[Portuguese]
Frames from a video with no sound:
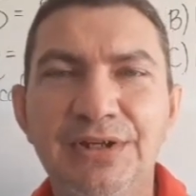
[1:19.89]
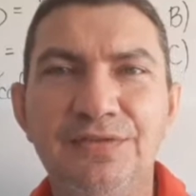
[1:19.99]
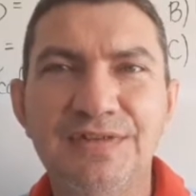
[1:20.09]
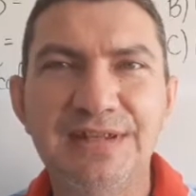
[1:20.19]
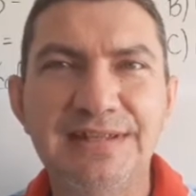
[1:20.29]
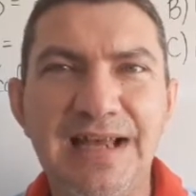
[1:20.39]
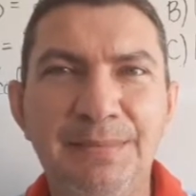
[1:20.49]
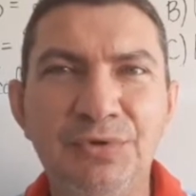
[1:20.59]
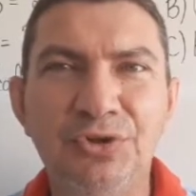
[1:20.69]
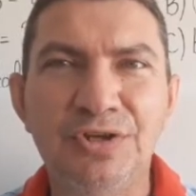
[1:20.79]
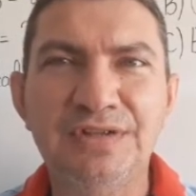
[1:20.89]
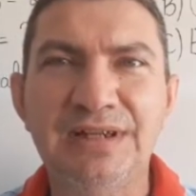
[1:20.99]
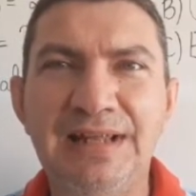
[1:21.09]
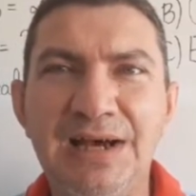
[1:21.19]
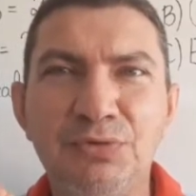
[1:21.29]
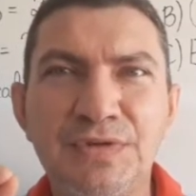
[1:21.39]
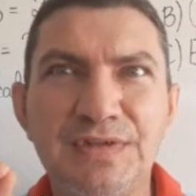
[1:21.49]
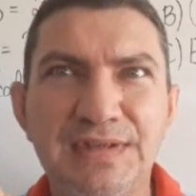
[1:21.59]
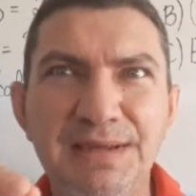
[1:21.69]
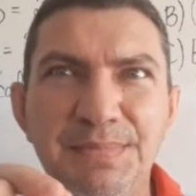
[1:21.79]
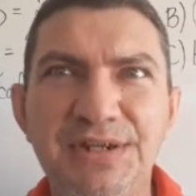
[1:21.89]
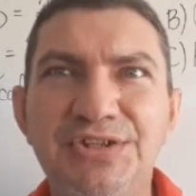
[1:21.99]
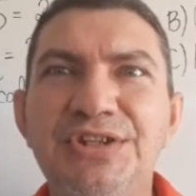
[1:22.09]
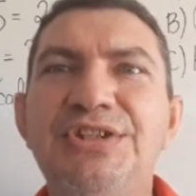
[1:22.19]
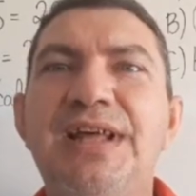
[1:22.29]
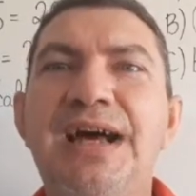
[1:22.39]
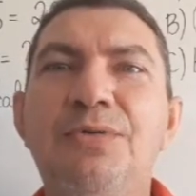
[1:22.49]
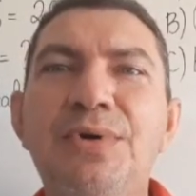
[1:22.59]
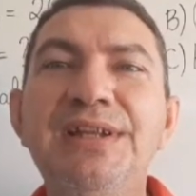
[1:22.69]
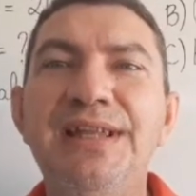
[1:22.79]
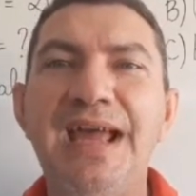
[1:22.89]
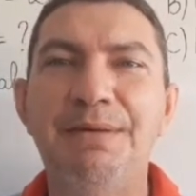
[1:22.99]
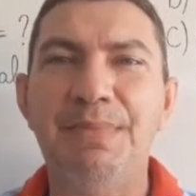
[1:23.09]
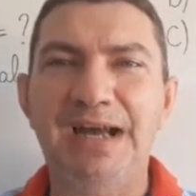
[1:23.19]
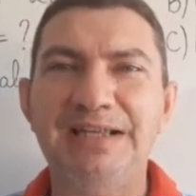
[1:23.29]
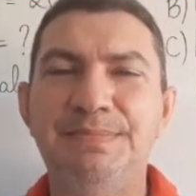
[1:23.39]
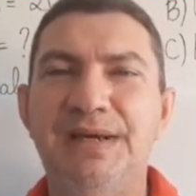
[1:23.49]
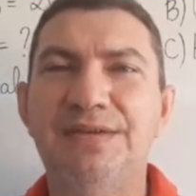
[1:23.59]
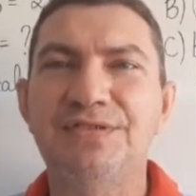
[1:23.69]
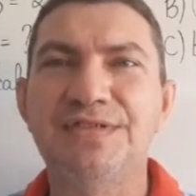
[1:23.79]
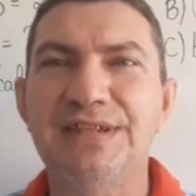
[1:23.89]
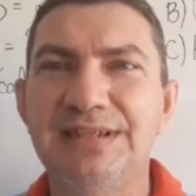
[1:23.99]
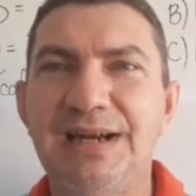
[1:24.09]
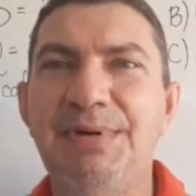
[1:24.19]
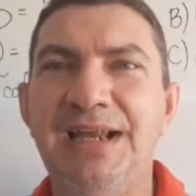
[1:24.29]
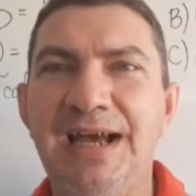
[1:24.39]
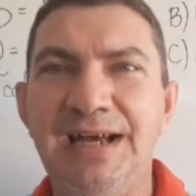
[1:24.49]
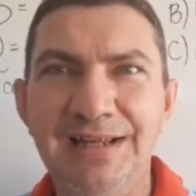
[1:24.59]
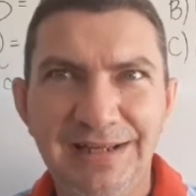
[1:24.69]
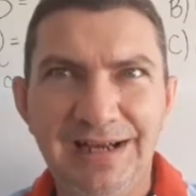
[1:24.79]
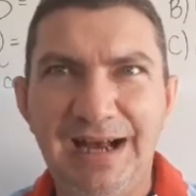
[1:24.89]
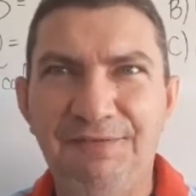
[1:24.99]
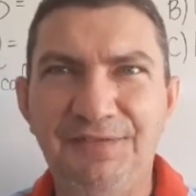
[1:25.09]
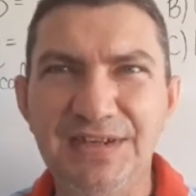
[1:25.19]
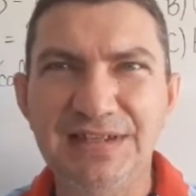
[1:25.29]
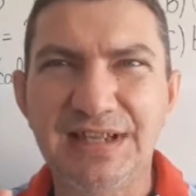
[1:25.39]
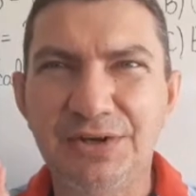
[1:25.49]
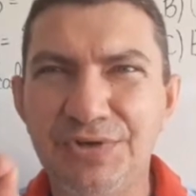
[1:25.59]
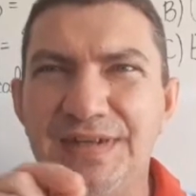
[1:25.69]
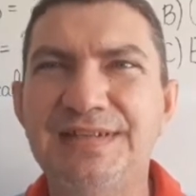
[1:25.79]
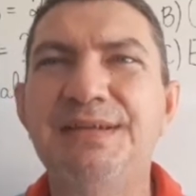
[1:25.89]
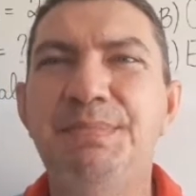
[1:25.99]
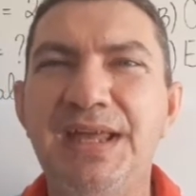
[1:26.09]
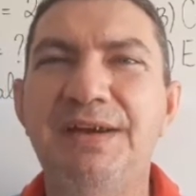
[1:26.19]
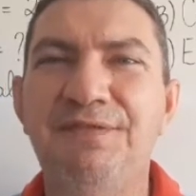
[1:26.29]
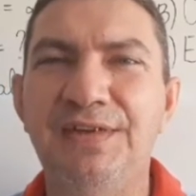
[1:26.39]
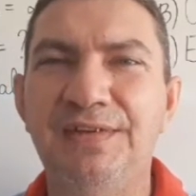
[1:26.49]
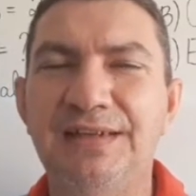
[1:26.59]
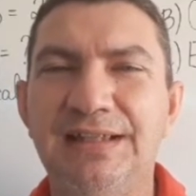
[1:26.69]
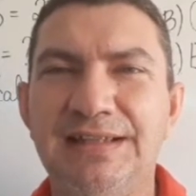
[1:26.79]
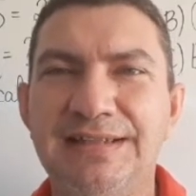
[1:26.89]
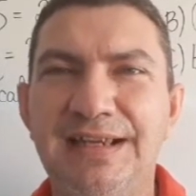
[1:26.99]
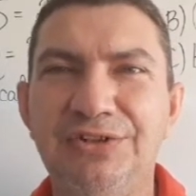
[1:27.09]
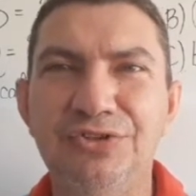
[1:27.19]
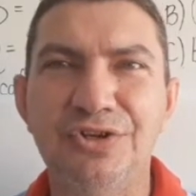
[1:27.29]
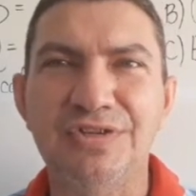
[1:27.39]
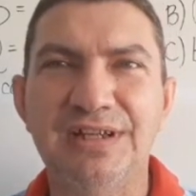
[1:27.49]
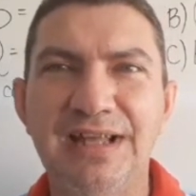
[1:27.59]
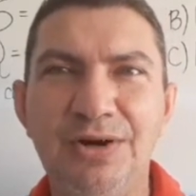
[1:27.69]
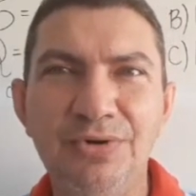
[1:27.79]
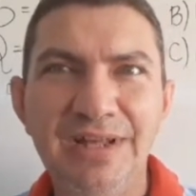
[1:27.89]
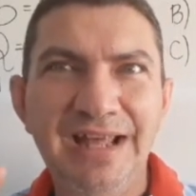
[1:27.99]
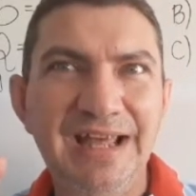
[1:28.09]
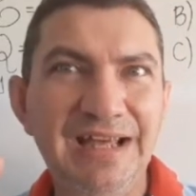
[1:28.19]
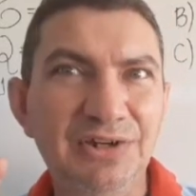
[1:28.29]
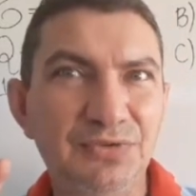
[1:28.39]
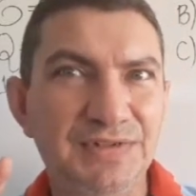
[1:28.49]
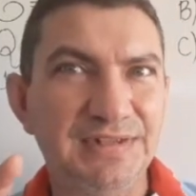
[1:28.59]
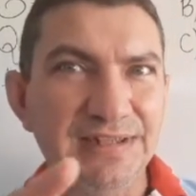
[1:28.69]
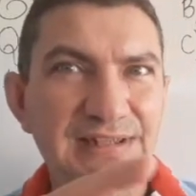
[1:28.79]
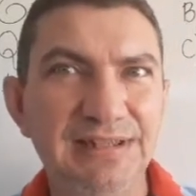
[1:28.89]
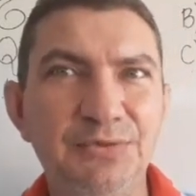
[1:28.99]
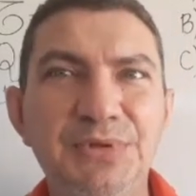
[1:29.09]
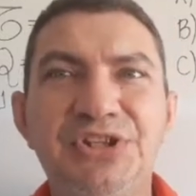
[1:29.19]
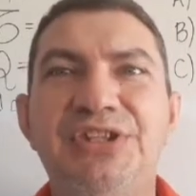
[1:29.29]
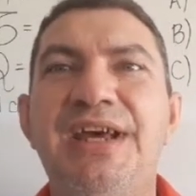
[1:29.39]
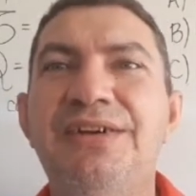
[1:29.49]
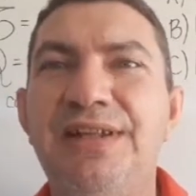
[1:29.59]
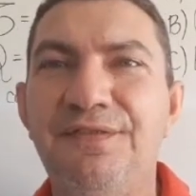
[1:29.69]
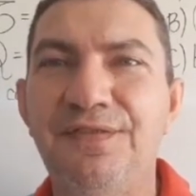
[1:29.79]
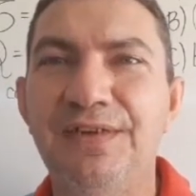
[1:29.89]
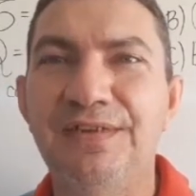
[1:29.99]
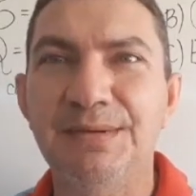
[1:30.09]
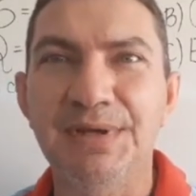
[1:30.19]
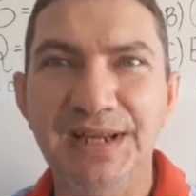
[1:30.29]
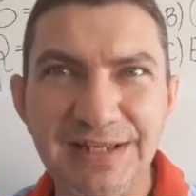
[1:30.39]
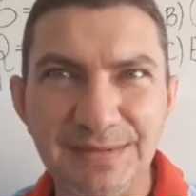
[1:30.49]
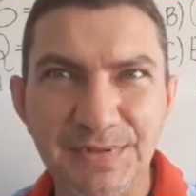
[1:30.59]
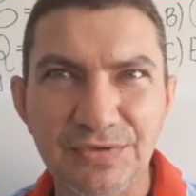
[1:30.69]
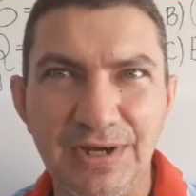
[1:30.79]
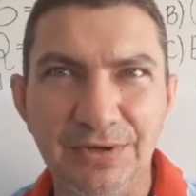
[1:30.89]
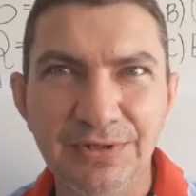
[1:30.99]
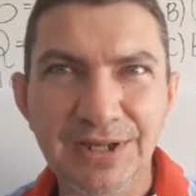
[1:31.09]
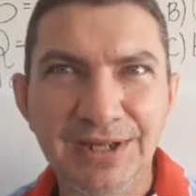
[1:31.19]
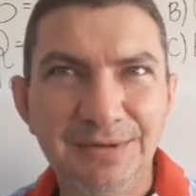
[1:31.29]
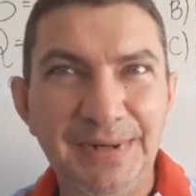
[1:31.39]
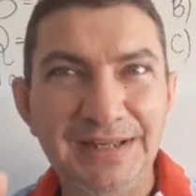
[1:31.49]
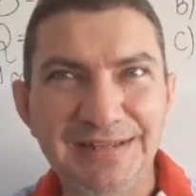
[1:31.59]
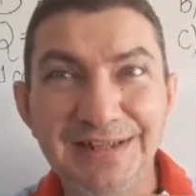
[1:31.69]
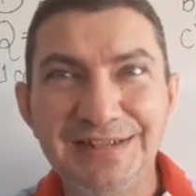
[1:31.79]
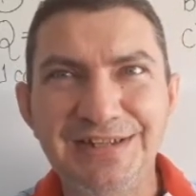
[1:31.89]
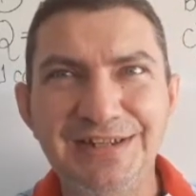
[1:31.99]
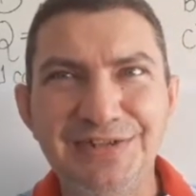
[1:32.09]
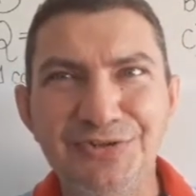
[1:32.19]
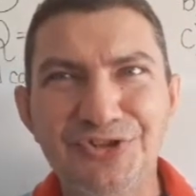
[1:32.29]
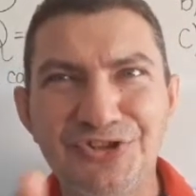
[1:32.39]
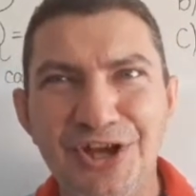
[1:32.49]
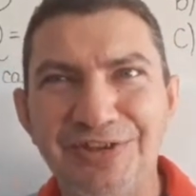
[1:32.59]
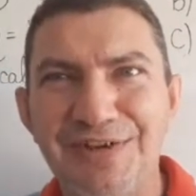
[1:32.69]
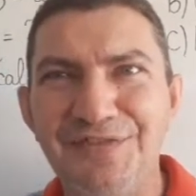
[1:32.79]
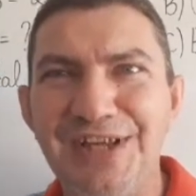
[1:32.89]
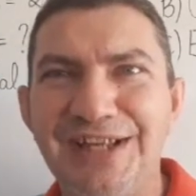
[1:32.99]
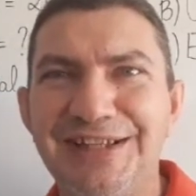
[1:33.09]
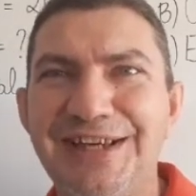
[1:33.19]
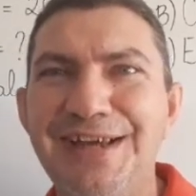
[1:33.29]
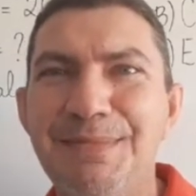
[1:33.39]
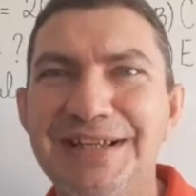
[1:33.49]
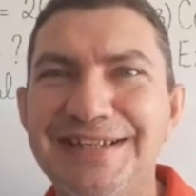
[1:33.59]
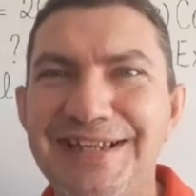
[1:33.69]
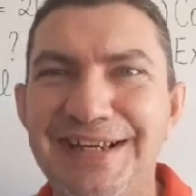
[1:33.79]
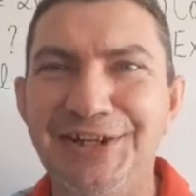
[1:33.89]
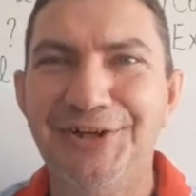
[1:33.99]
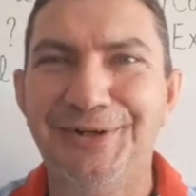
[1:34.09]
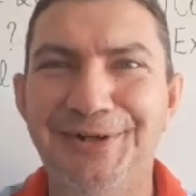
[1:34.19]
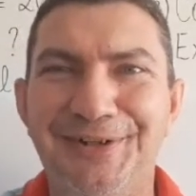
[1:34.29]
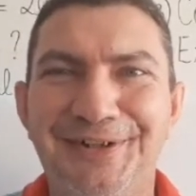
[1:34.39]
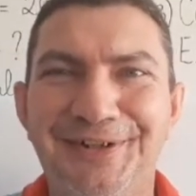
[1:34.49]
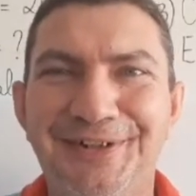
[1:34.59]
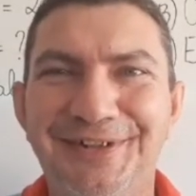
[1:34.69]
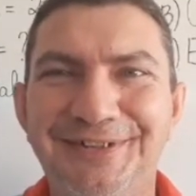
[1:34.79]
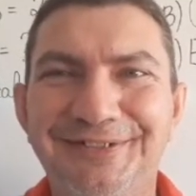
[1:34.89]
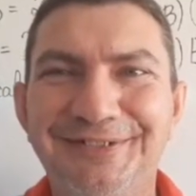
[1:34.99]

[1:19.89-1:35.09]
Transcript: Vocês sabem, no nosso canal sempre a gente dá uma ideia a mais para você trabalhar a física e conhecer bem a física, tá certo? Nosso canal elucida é o mistério da física, beleza, pessoal? Mas antes disso, solta a vinheta aí, Marciano!